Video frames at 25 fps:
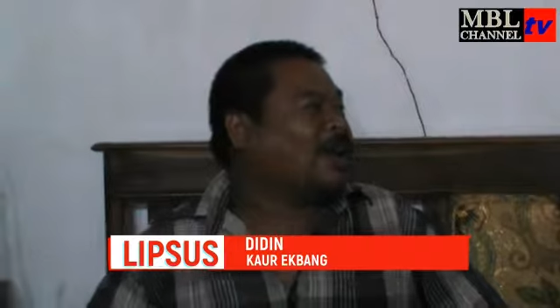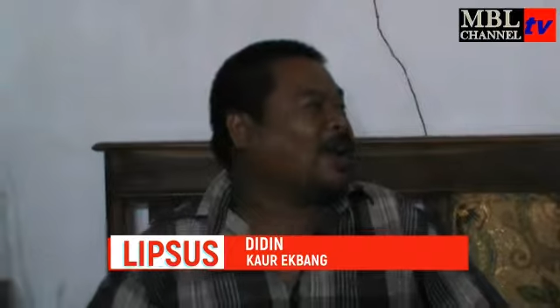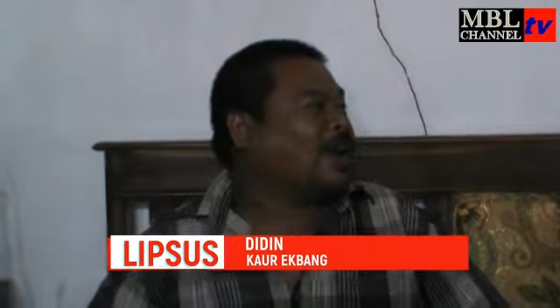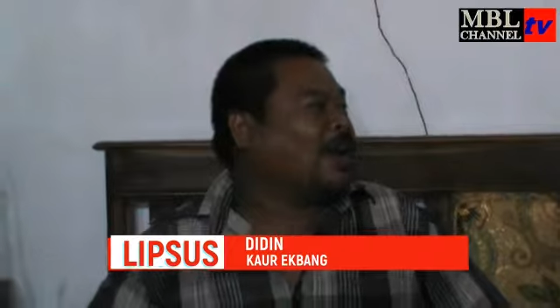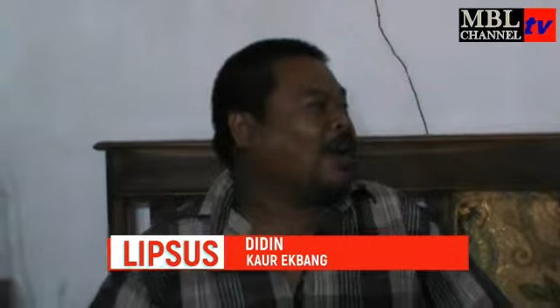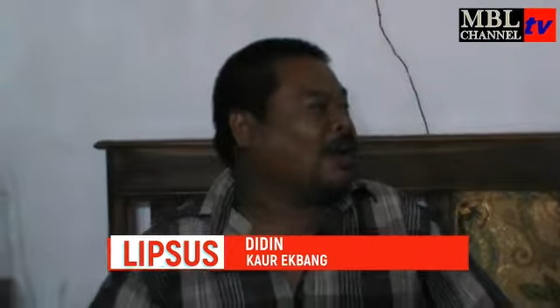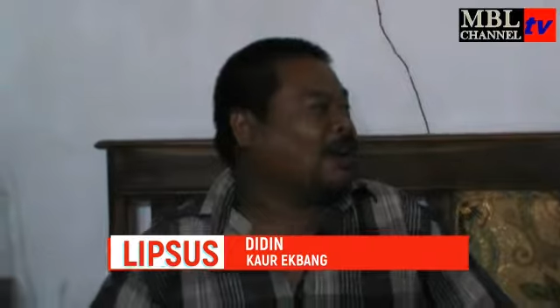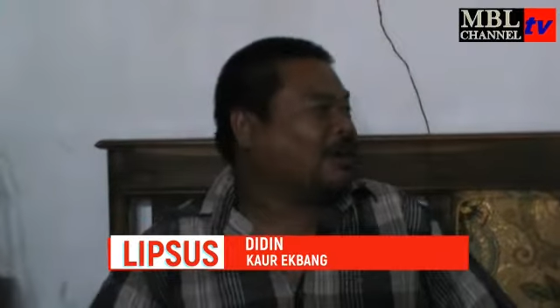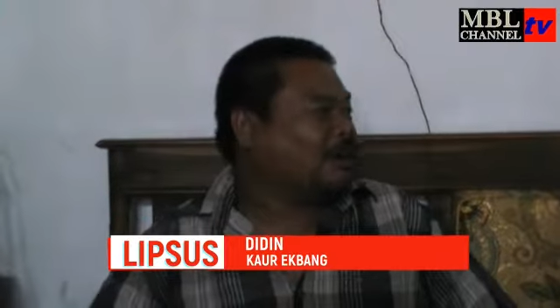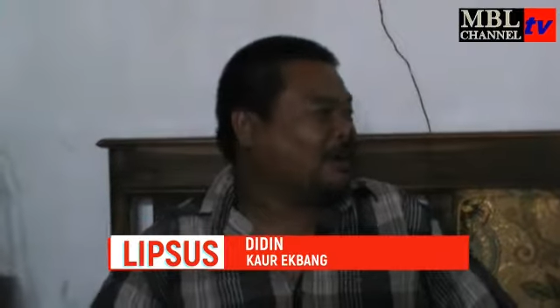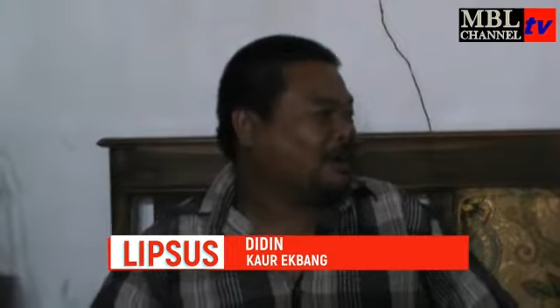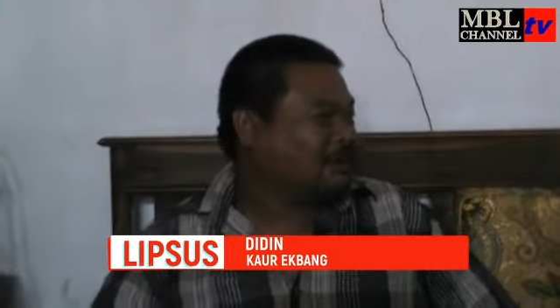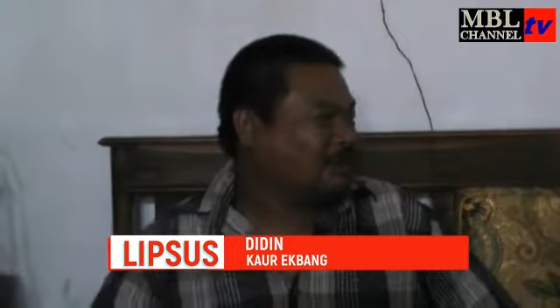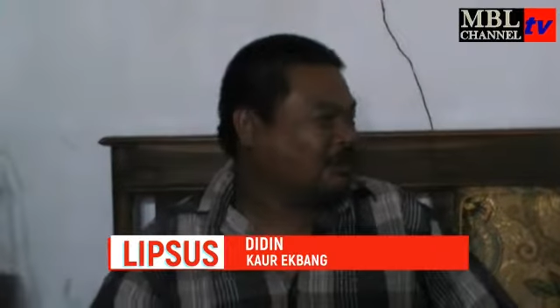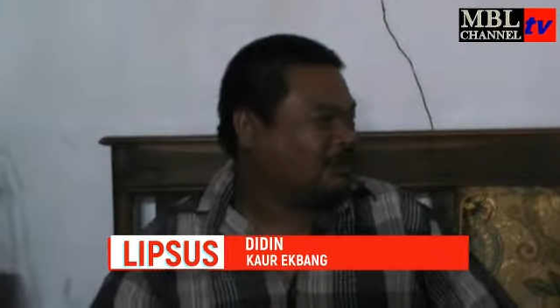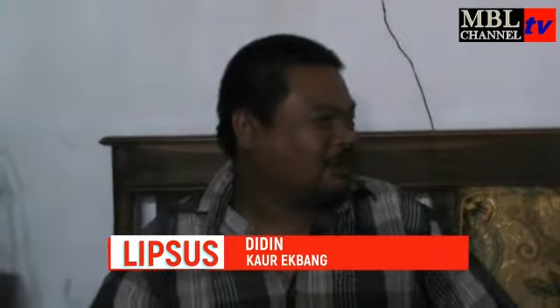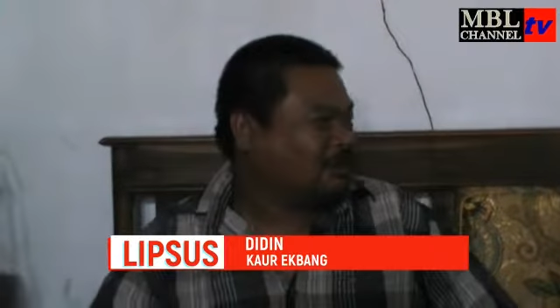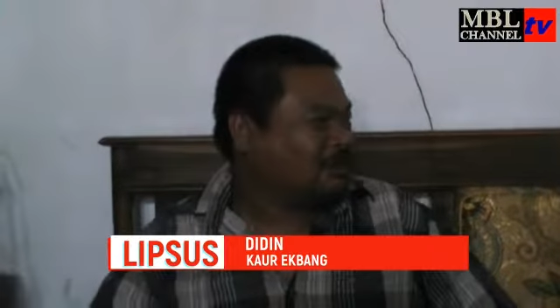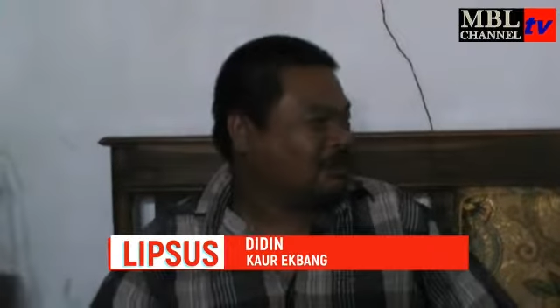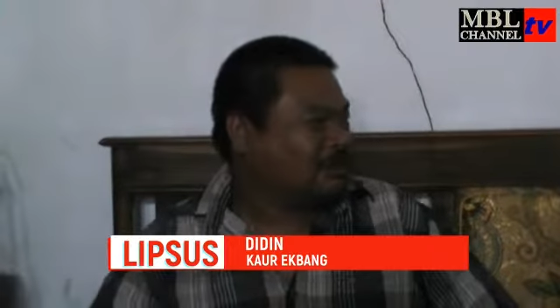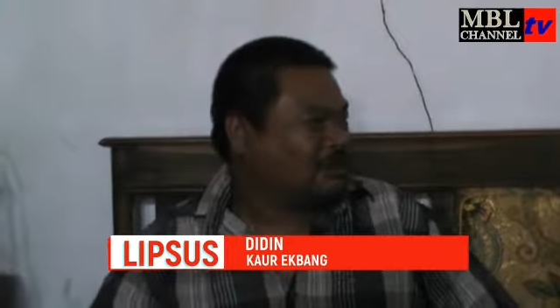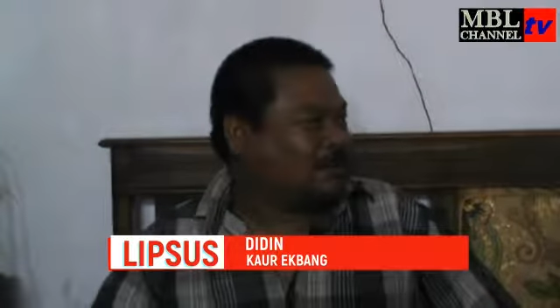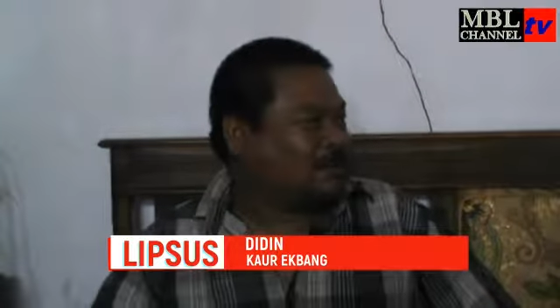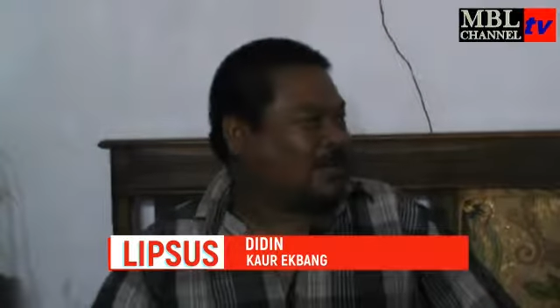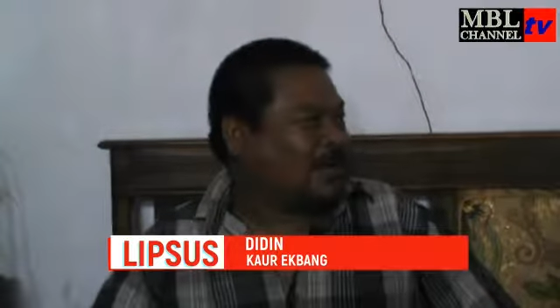enggak gitu
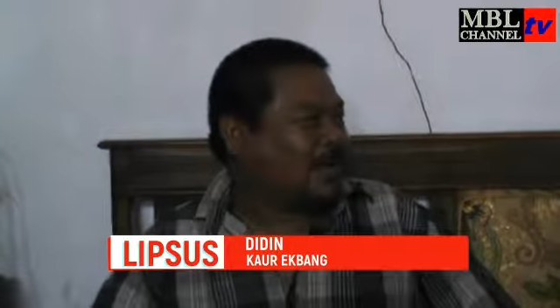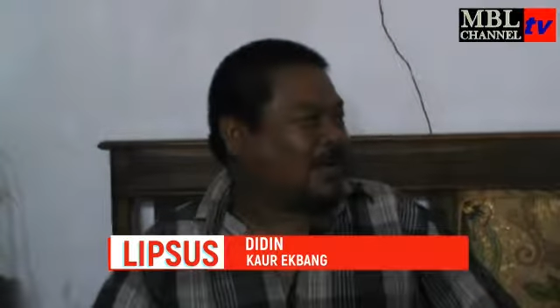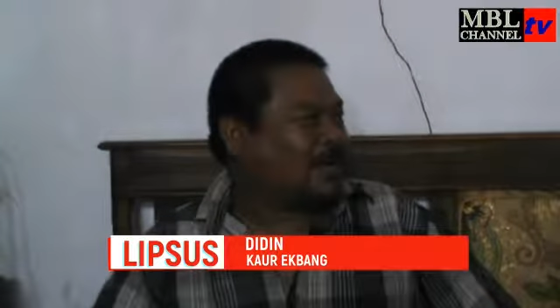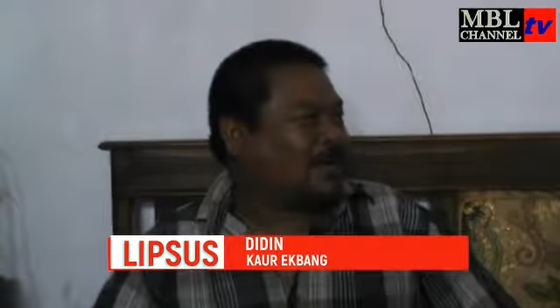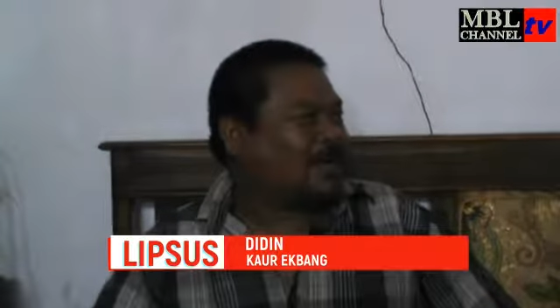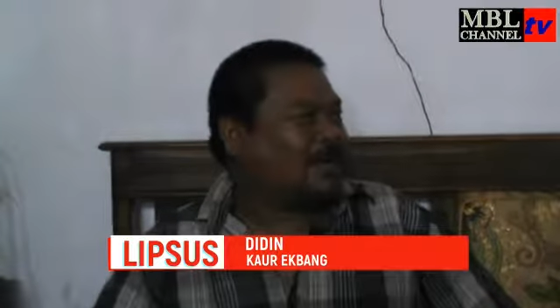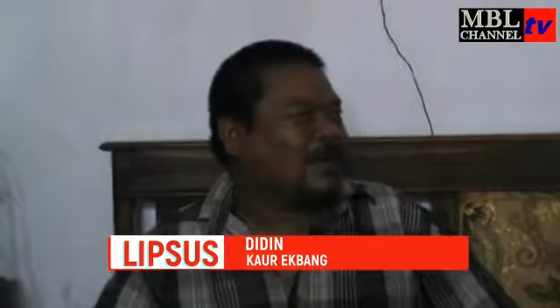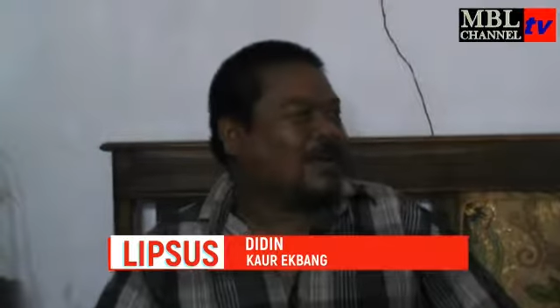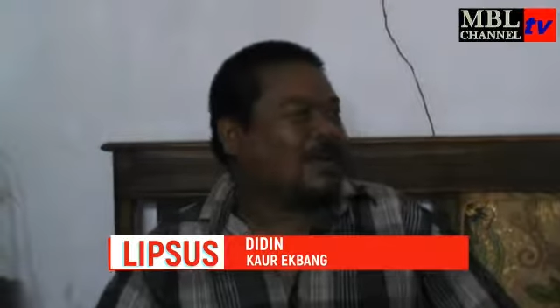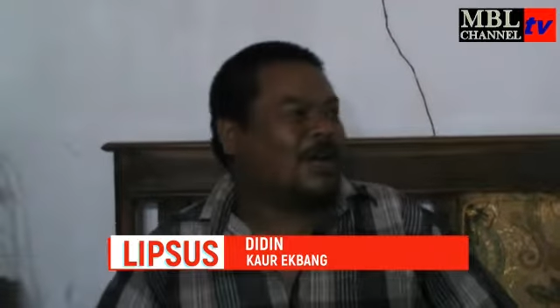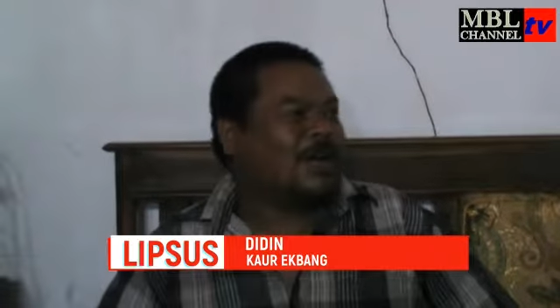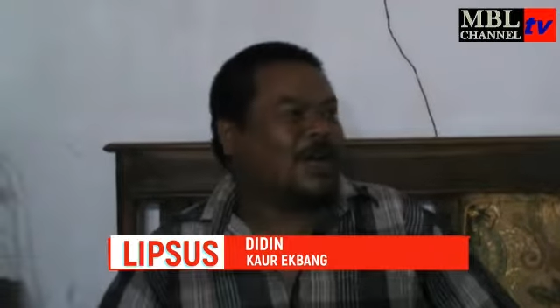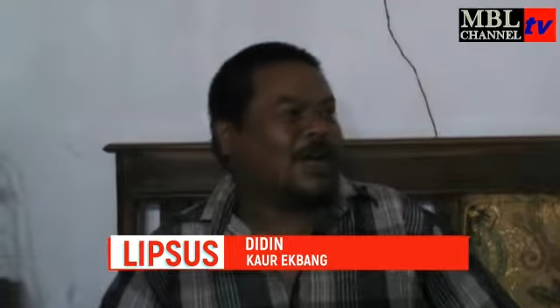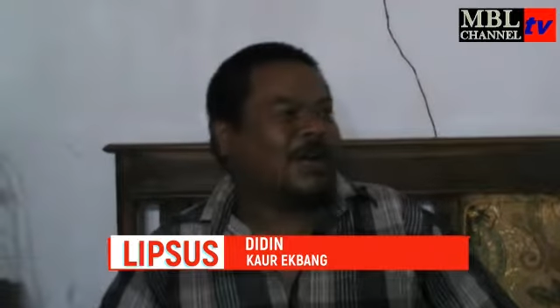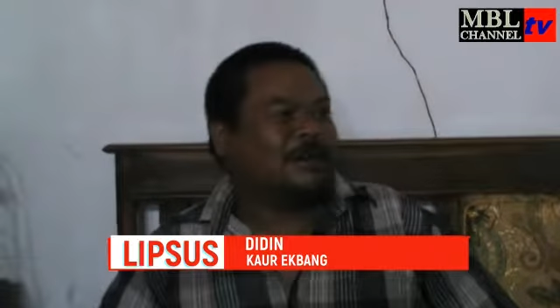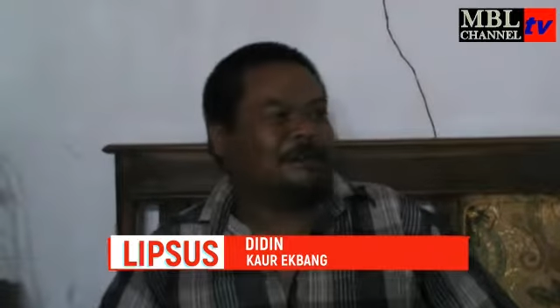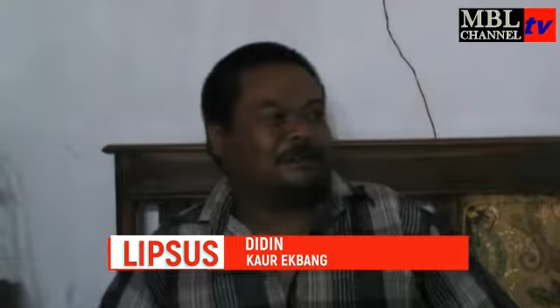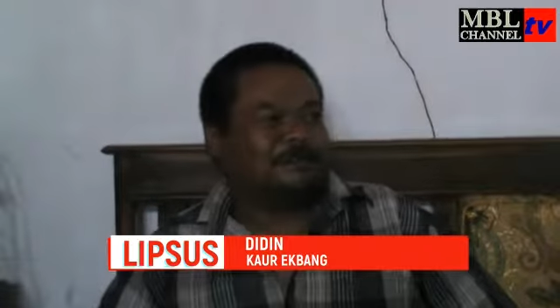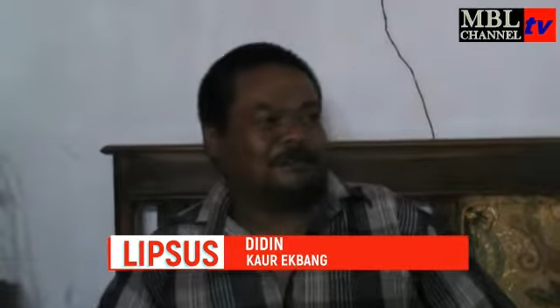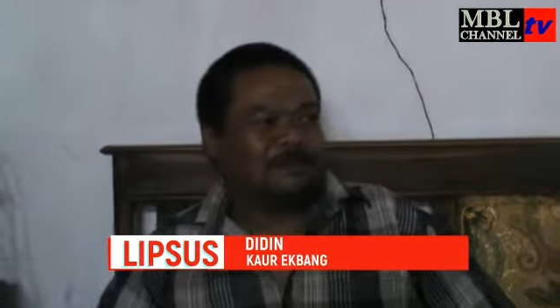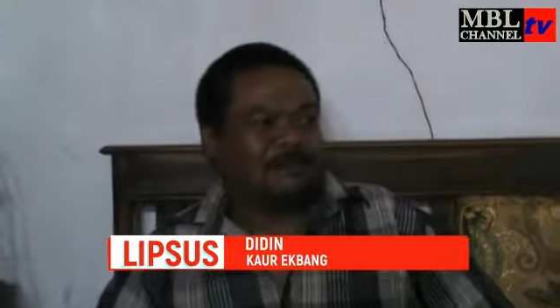sebenarnya enggak